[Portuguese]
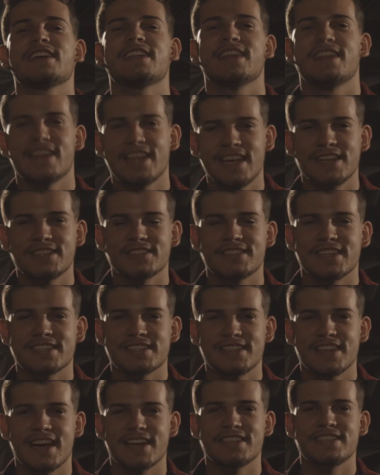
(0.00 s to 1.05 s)
sertanejo da
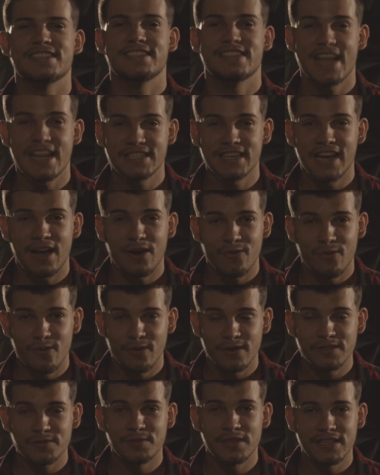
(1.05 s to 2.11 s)
cidade de Sete
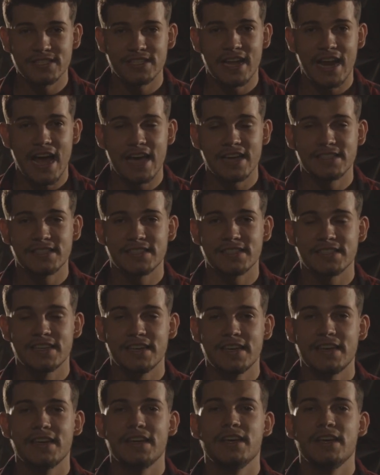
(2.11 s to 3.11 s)
Lagoas, Minas Gerais.